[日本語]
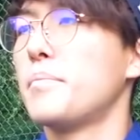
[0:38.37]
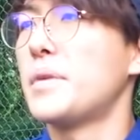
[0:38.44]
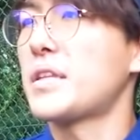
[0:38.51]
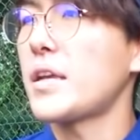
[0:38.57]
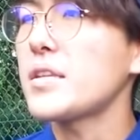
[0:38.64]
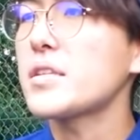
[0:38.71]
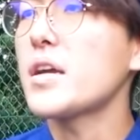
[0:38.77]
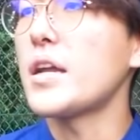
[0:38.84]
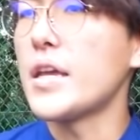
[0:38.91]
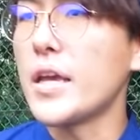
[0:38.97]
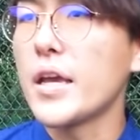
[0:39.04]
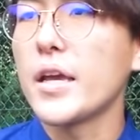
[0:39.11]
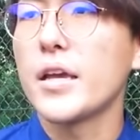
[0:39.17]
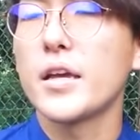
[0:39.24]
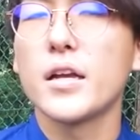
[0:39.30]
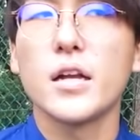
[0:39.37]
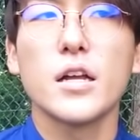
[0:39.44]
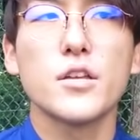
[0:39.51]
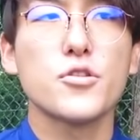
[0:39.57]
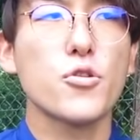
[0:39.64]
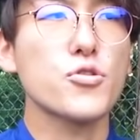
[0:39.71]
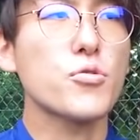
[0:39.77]
まあ確かに
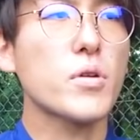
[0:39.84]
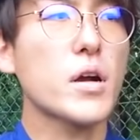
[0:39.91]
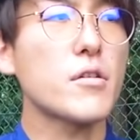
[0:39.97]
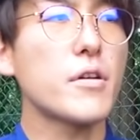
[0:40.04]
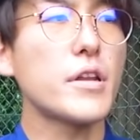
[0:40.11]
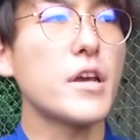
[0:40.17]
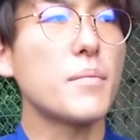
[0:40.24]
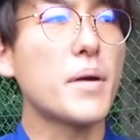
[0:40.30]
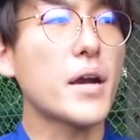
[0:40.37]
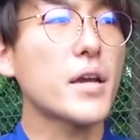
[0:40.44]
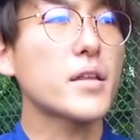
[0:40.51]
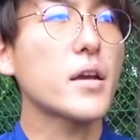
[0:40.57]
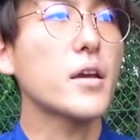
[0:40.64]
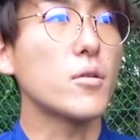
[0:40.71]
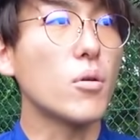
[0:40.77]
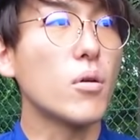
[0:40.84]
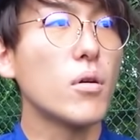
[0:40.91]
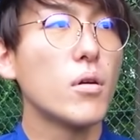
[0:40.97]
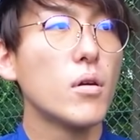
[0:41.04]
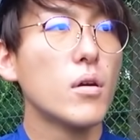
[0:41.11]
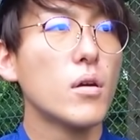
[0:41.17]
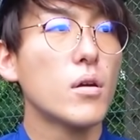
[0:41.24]
常翔学園には負けたけど、
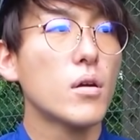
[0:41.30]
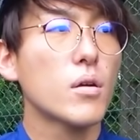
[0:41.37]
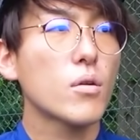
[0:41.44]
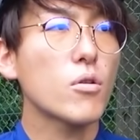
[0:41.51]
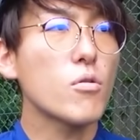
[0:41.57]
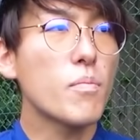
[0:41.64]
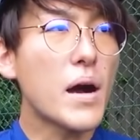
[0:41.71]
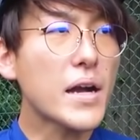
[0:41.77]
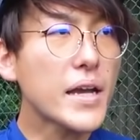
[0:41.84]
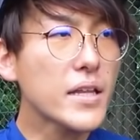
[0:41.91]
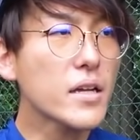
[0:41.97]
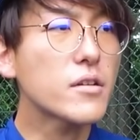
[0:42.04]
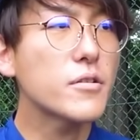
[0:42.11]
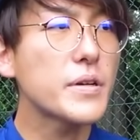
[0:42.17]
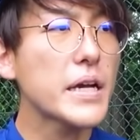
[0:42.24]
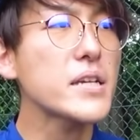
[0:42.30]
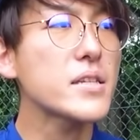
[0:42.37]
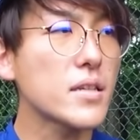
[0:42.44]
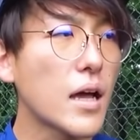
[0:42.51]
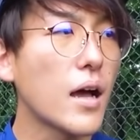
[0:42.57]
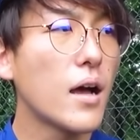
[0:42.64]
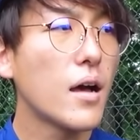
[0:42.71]
この負けた悔し
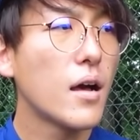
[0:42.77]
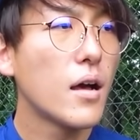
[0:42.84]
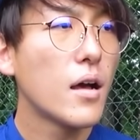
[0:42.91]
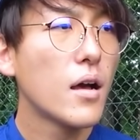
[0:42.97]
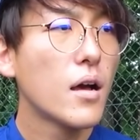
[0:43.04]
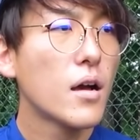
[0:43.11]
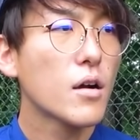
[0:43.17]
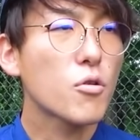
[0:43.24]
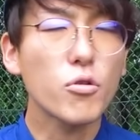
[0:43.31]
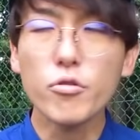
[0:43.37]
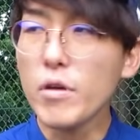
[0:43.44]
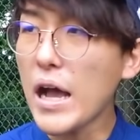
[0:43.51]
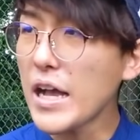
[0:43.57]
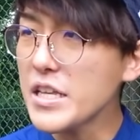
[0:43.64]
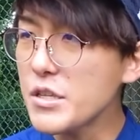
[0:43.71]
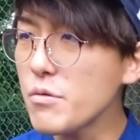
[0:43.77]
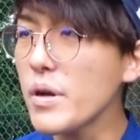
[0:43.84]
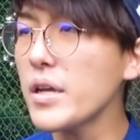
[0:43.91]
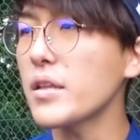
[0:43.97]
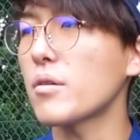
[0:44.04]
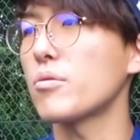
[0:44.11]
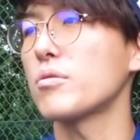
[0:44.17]
さ、これを味
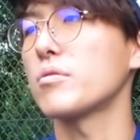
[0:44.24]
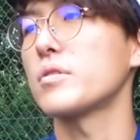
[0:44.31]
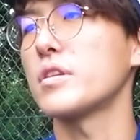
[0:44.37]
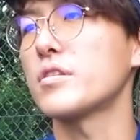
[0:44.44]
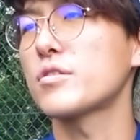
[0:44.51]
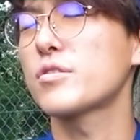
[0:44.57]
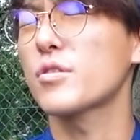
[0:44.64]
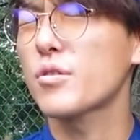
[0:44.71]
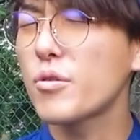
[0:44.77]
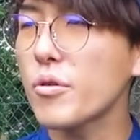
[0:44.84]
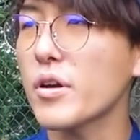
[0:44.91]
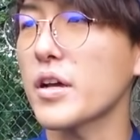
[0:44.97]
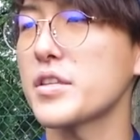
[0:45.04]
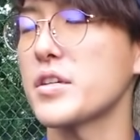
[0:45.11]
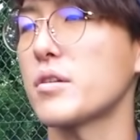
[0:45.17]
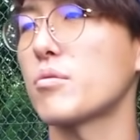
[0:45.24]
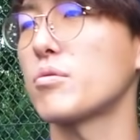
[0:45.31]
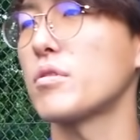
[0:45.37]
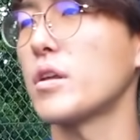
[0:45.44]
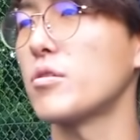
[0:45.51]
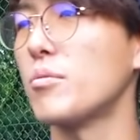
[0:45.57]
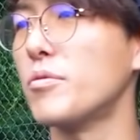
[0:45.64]
わえたことってすっごい価値あるこ
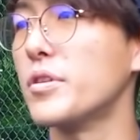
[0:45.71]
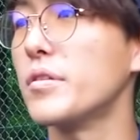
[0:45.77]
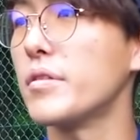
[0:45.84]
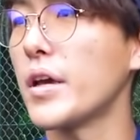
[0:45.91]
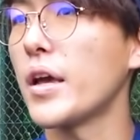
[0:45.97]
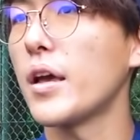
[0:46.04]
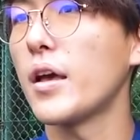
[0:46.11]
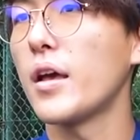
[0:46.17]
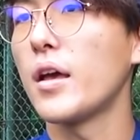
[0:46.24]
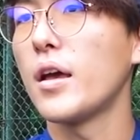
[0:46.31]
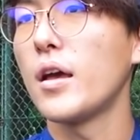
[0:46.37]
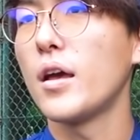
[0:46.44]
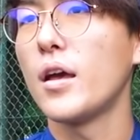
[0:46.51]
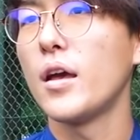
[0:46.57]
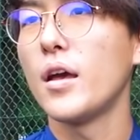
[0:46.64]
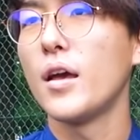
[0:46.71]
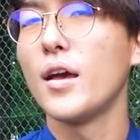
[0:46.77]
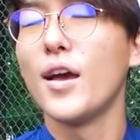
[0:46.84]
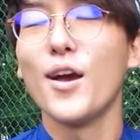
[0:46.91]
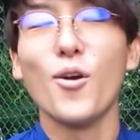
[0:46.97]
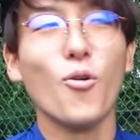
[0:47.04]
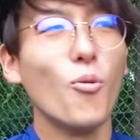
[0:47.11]
とだと思うんだよね。
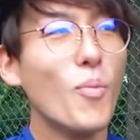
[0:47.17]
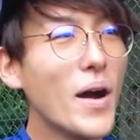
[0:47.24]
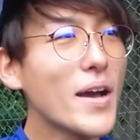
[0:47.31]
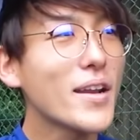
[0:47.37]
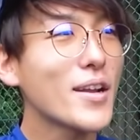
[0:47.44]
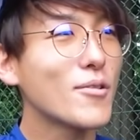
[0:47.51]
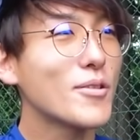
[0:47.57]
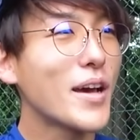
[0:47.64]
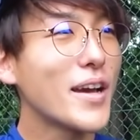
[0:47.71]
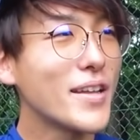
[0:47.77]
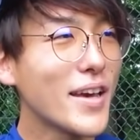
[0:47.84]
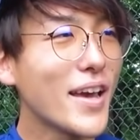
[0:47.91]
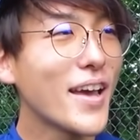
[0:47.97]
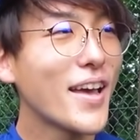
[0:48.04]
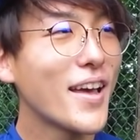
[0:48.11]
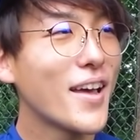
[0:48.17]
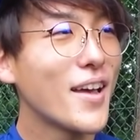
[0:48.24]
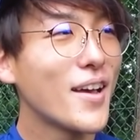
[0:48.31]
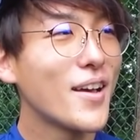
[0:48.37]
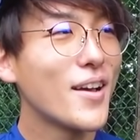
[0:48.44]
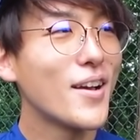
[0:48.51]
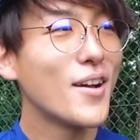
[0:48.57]
お前らの代で
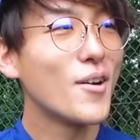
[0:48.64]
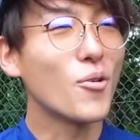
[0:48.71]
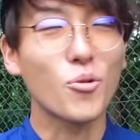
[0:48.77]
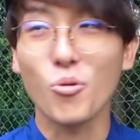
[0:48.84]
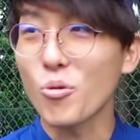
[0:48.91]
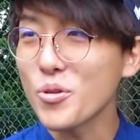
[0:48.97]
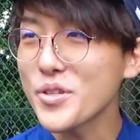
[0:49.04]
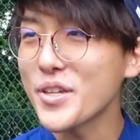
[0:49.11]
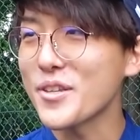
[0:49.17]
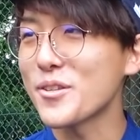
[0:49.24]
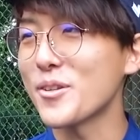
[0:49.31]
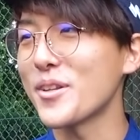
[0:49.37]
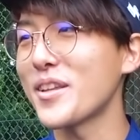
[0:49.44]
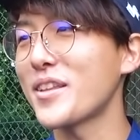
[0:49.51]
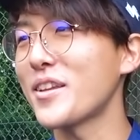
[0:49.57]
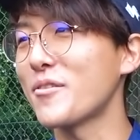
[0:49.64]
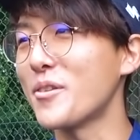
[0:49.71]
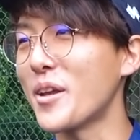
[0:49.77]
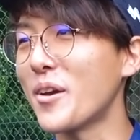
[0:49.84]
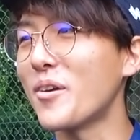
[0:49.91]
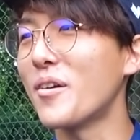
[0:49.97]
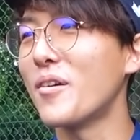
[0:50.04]
俺甲子園に連れてってく
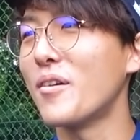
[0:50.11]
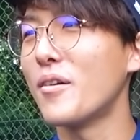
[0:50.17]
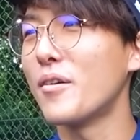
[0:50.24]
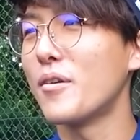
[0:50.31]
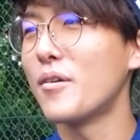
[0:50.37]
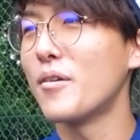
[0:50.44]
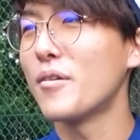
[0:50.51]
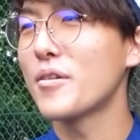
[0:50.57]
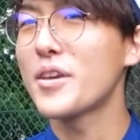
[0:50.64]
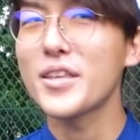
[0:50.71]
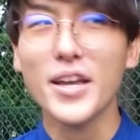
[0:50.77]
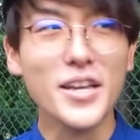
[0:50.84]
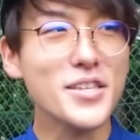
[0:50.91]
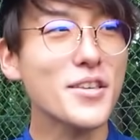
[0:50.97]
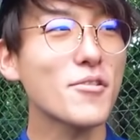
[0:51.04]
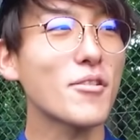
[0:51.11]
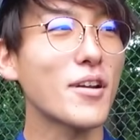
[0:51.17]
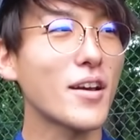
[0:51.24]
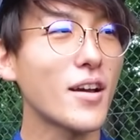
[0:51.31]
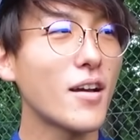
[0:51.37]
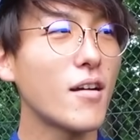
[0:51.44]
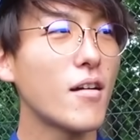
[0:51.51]
れよ。期待してるか